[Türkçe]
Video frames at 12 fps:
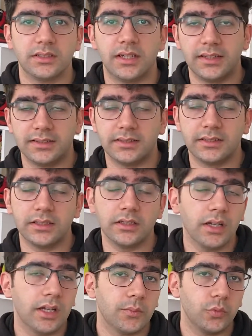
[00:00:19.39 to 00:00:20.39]
rahatsızlık.
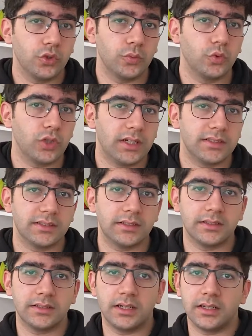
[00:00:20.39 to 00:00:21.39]
Bugün bu
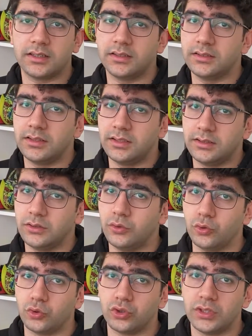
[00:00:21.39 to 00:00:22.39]
rahatsızlık hakkında
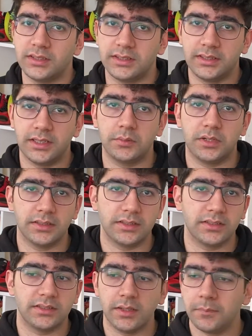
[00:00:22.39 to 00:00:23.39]
konuşacağız, sizlere
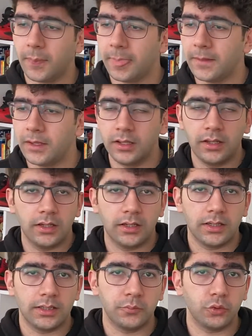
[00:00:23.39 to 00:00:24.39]
bahsedeceğim.
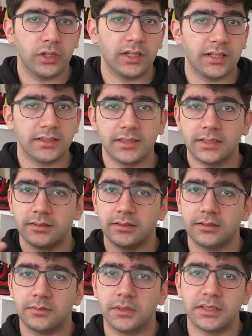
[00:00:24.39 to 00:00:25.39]
E, bu kanalda
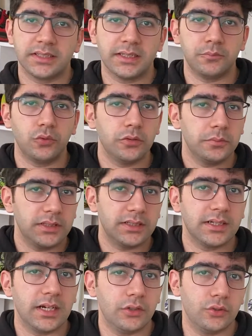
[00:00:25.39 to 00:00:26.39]
basketbolun
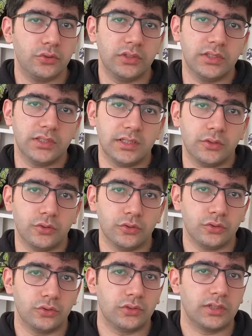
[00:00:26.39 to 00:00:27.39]
medikal yönünü
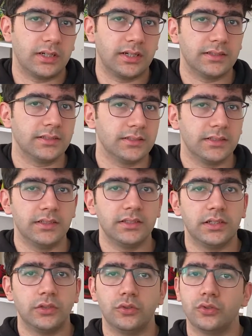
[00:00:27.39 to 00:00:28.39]
inceliyoruz, sakatlıkları
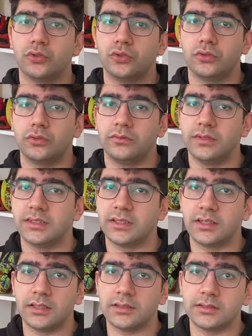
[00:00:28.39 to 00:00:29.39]
inceliyoruz ve
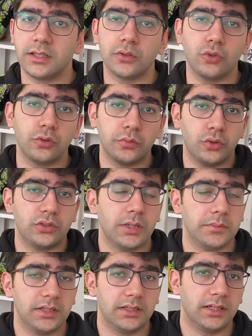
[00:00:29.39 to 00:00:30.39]
sakatlıktan koruma
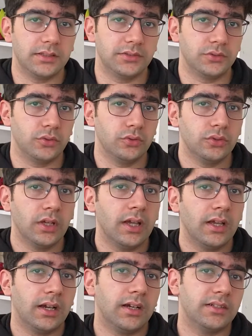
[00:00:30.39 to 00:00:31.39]
yöntemlerini anlatıyoruz.
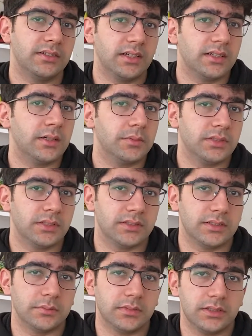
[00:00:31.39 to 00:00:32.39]
Ayrıca ayakkabı
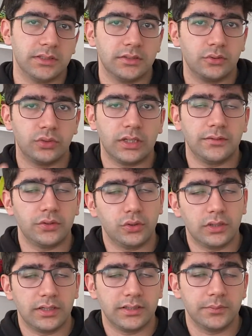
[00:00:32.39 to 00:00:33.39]
tanıtımları güzel
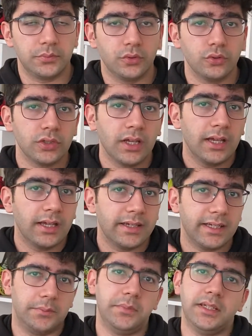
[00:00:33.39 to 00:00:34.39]
videolarda yapıyoruz.
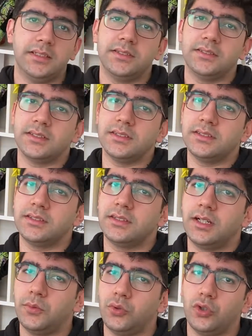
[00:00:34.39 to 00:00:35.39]
Eğer beğenirseniz
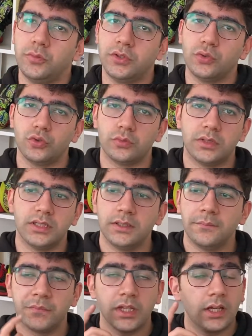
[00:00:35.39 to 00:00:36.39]
abone olmayı unutmayın.
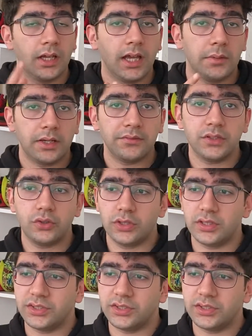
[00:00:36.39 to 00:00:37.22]
Hemen videoya